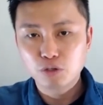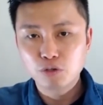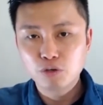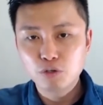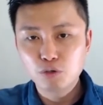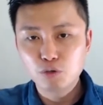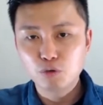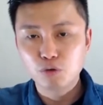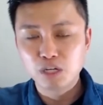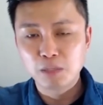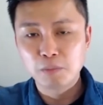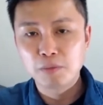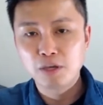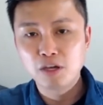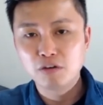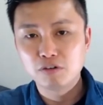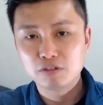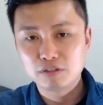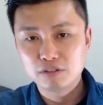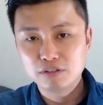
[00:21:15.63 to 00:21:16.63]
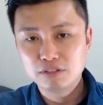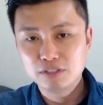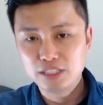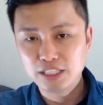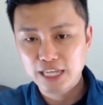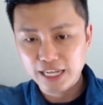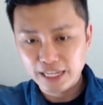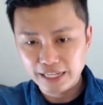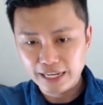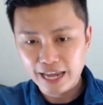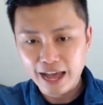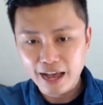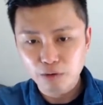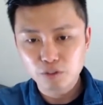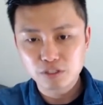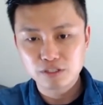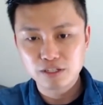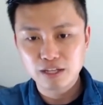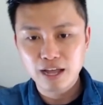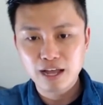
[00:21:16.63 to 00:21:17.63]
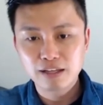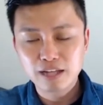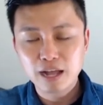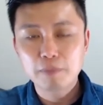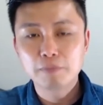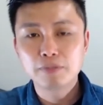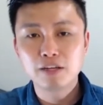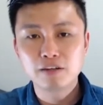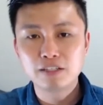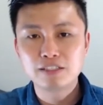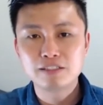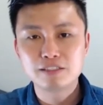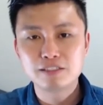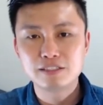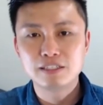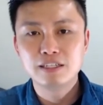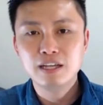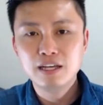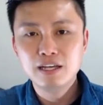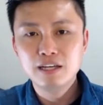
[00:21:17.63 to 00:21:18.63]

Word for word: 因为如果你没有钱给他，或者是他看不到你自己，